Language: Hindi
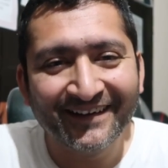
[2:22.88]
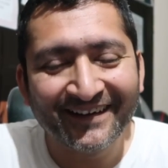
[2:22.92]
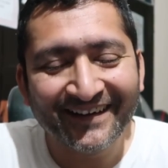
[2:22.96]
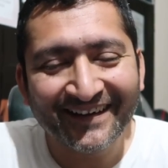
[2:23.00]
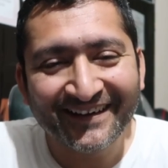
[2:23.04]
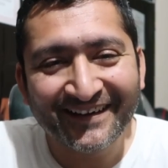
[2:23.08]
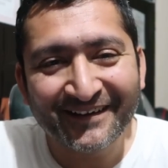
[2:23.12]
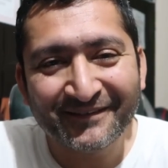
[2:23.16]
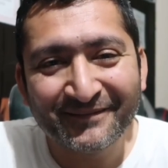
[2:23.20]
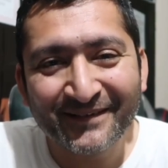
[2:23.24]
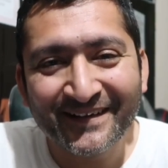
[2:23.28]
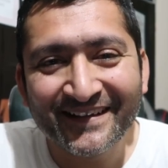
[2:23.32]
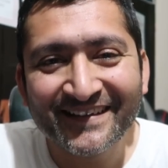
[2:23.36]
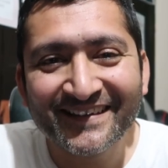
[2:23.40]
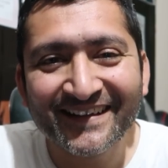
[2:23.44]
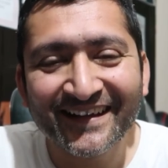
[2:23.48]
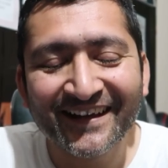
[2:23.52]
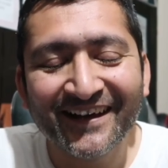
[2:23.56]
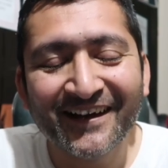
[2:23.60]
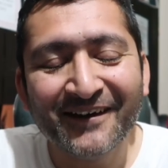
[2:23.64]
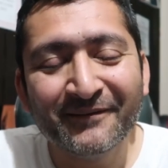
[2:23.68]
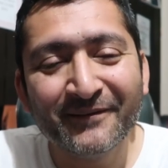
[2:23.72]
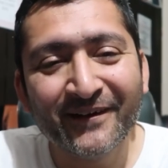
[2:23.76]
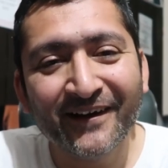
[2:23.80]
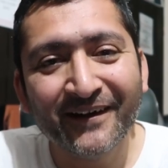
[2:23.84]
मैंने कहा भाई
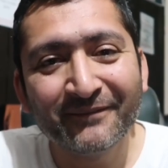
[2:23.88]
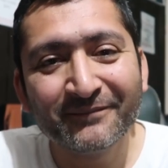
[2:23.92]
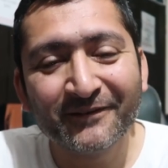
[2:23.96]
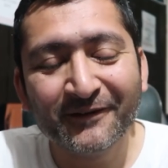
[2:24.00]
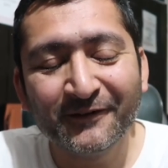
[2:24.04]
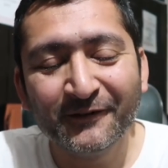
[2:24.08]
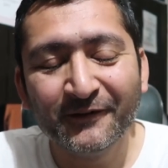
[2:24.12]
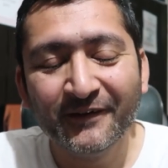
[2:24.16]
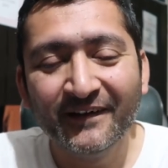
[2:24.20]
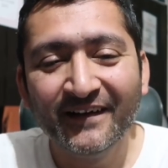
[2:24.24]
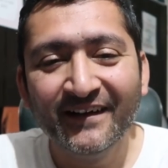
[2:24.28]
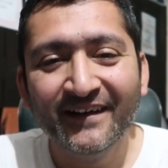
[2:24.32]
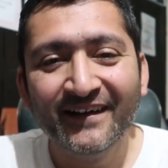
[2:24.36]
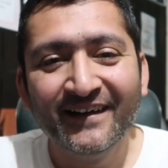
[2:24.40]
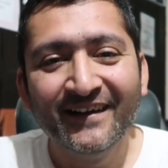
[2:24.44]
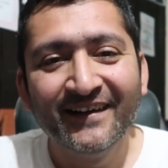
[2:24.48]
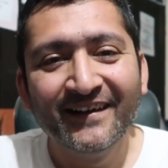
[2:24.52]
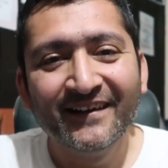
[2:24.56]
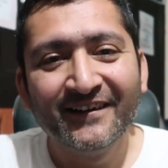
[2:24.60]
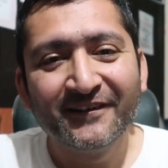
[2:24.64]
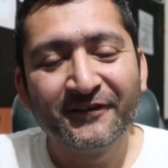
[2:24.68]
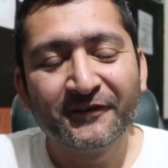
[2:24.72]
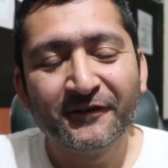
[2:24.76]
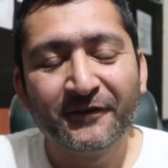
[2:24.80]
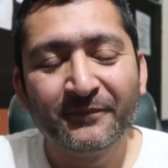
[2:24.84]
सलाम है आपको
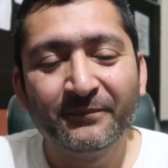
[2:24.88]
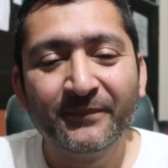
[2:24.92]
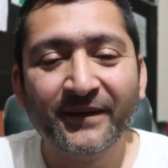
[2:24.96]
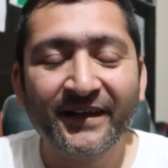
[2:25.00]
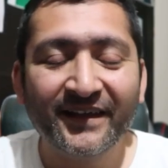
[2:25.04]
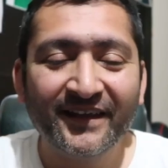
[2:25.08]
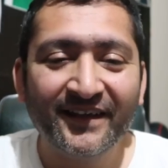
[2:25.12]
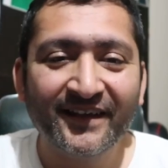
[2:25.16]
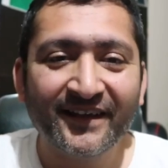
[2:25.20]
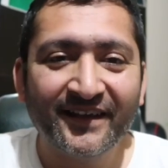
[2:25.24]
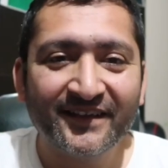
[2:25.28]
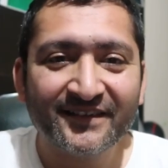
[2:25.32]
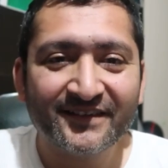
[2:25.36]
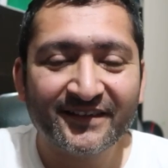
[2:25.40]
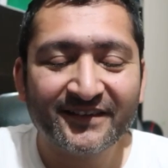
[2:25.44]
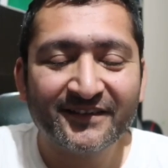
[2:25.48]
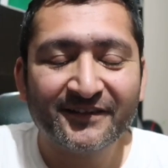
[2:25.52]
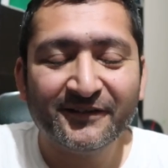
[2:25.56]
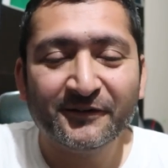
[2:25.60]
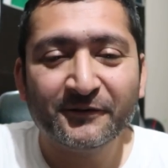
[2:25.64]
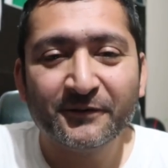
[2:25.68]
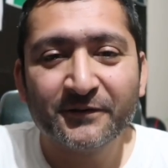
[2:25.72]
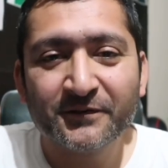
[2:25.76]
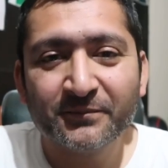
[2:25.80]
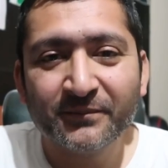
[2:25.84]
तो मैं क्या कह
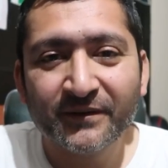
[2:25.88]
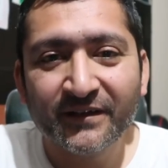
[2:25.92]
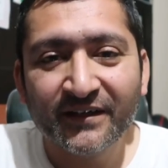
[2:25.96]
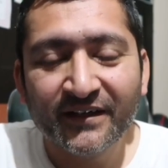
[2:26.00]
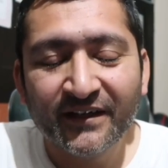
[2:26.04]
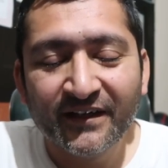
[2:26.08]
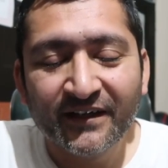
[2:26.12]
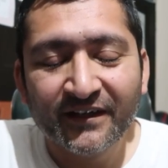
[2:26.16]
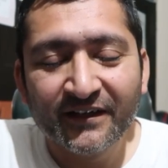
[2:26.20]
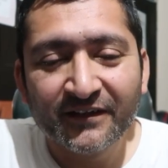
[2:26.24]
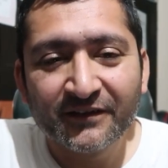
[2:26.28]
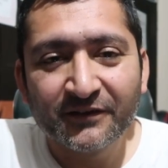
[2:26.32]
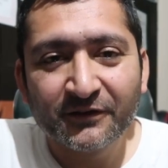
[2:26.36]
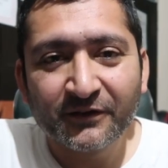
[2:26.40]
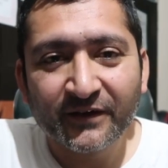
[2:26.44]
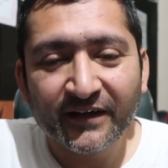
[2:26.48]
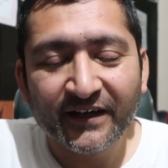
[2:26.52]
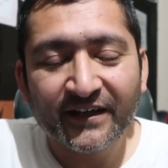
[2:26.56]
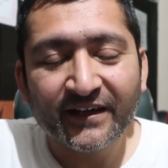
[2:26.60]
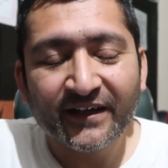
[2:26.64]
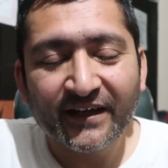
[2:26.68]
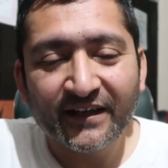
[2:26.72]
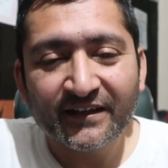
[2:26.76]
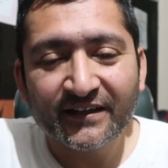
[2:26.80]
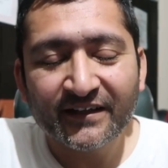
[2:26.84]
सकता हूँ इसमें तो
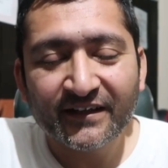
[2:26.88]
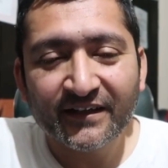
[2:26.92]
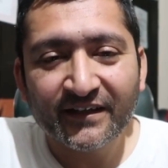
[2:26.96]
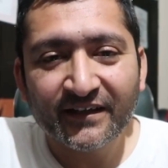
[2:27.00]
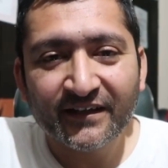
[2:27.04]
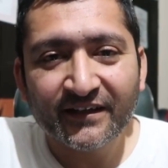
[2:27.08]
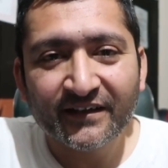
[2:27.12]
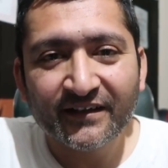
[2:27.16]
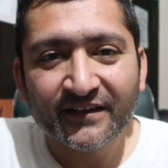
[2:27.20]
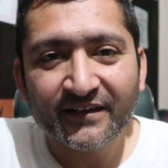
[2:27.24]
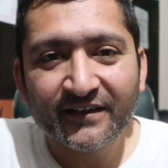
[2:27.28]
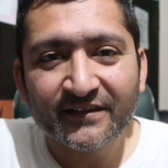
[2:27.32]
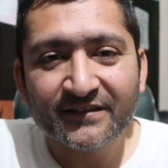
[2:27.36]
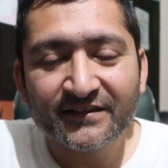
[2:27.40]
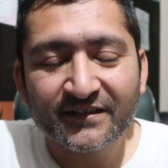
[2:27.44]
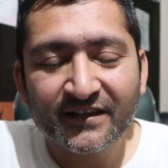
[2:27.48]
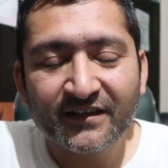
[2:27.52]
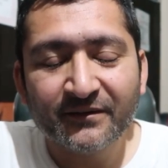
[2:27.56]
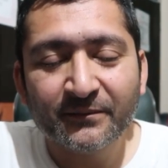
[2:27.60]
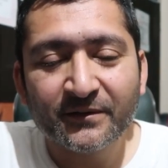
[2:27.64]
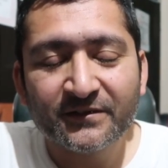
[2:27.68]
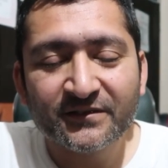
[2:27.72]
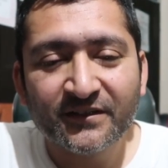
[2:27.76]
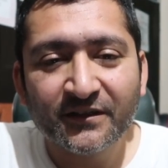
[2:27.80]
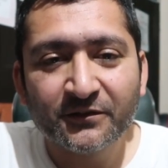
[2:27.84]
खैर कहते हैं कि इस
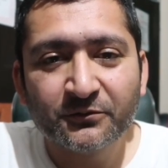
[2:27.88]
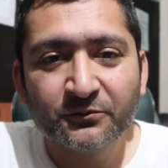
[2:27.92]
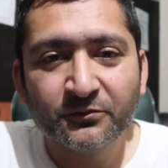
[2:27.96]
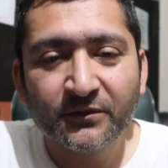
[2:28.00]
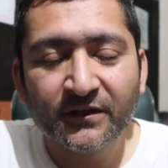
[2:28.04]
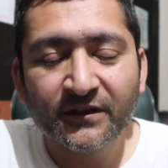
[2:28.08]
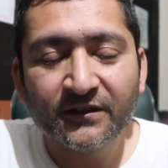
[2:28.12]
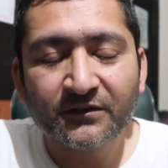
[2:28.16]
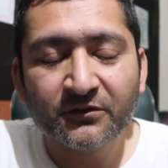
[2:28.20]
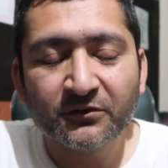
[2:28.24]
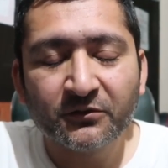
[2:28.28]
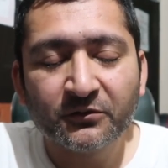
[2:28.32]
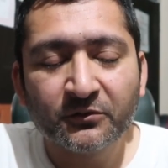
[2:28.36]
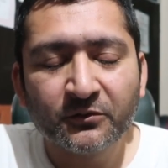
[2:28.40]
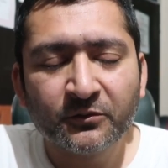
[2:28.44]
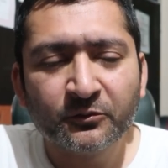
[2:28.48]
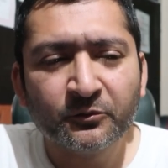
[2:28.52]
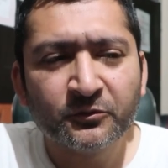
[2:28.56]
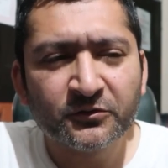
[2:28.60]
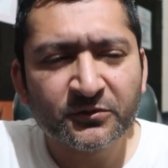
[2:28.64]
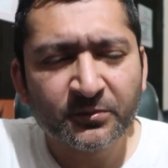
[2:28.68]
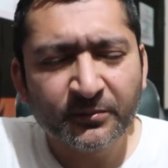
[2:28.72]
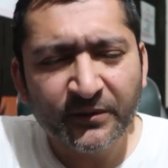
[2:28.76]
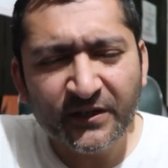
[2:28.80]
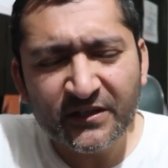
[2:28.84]
तरह मेरे साथ हुआ है तो
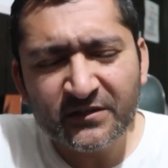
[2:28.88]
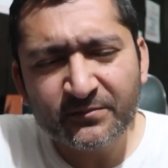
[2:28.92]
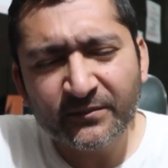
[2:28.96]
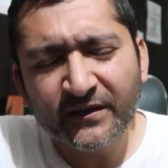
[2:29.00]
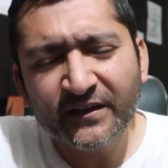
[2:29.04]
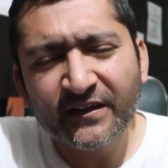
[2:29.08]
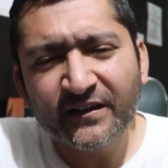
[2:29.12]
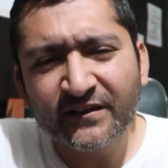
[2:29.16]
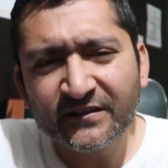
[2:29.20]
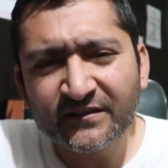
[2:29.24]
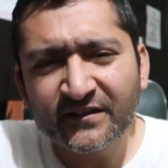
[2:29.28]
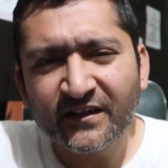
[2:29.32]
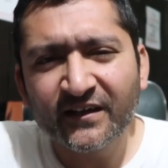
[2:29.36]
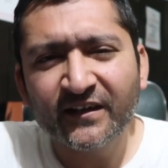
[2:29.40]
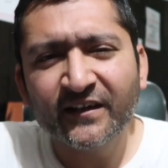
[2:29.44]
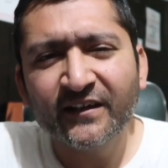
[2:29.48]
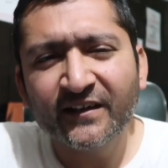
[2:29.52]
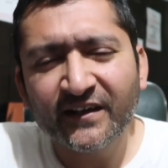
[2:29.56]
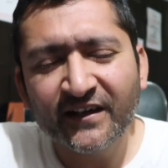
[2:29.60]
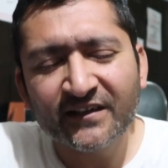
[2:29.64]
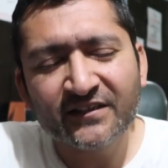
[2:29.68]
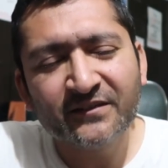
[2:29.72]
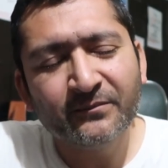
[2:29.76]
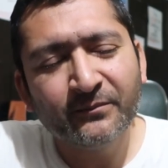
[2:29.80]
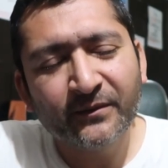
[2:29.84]
उस बीच में इस तरह की
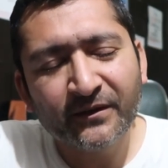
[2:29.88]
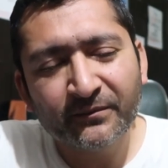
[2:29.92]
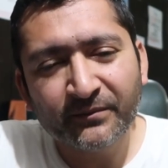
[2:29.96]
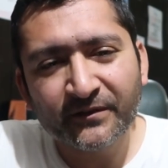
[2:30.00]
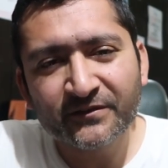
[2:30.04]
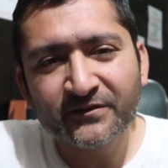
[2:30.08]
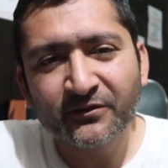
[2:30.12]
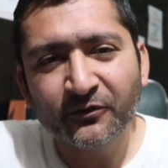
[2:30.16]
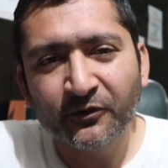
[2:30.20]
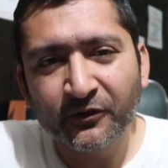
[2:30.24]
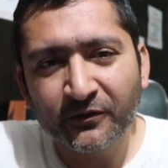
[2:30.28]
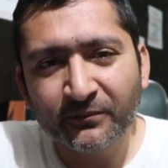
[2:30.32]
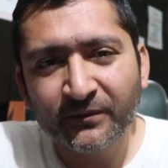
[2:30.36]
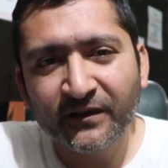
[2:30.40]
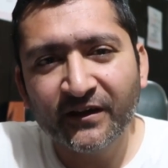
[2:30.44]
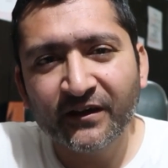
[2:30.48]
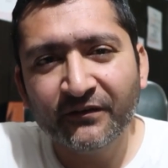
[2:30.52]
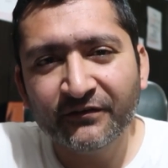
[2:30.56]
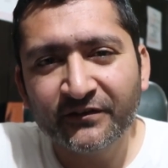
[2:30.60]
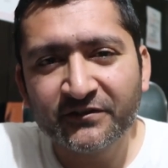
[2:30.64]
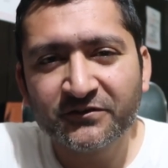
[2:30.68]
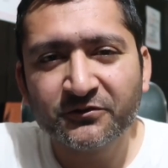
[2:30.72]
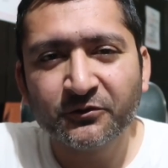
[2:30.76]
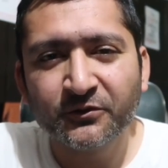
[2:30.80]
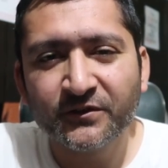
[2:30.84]
खैर से मेरे पास और भी
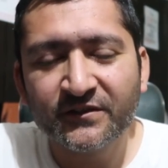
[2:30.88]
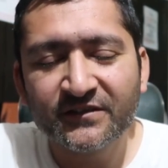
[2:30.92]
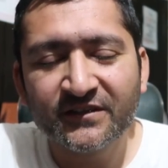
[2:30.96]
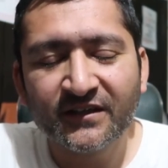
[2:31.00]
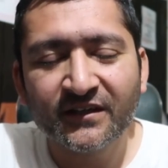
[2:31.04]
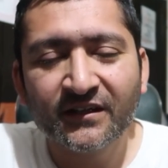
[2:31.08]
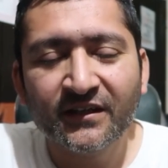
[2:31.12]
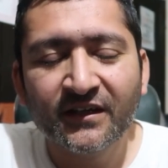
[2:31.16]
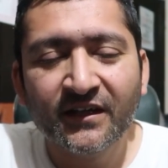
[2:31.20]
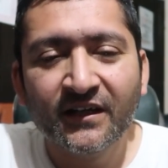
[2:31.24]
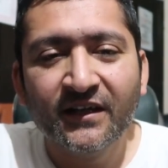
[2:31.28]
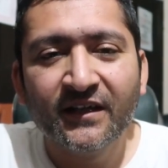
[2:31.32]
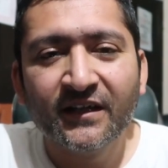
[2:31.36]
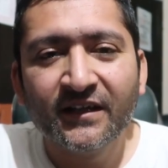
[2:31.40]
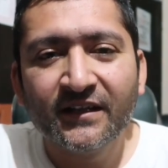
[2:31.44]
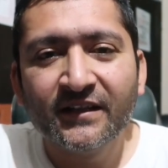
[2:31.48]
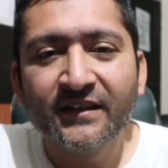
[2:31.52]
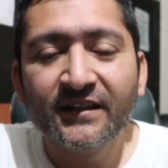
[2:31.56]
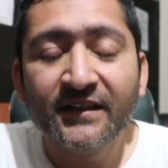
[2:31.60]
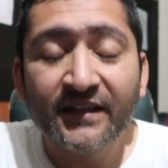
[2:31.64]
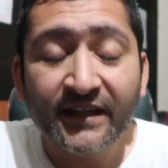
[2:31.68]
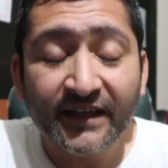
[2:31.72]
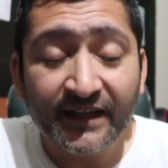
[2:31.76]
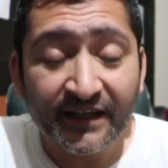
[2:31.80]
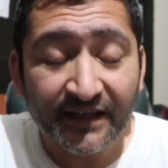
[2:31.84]
काफ़ी स्टोरीज हैं
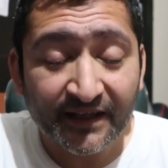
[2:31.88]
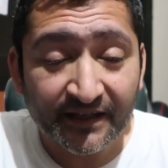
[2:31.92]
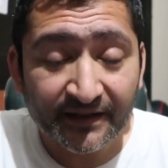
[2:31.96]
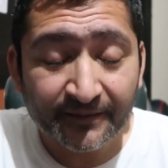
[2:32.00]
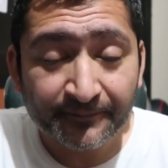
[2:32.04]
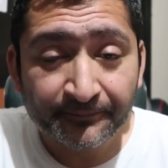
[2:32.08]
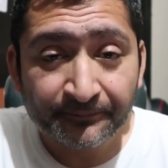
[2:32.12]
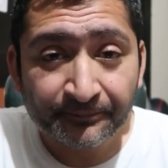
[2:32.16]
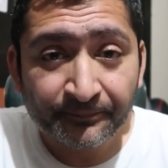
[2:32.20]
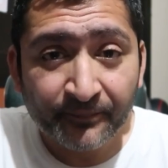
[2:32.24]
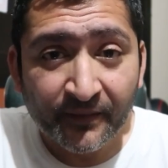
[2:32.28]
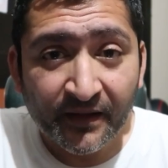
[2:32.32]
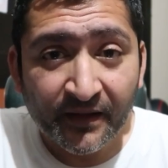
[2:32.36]
लेकिन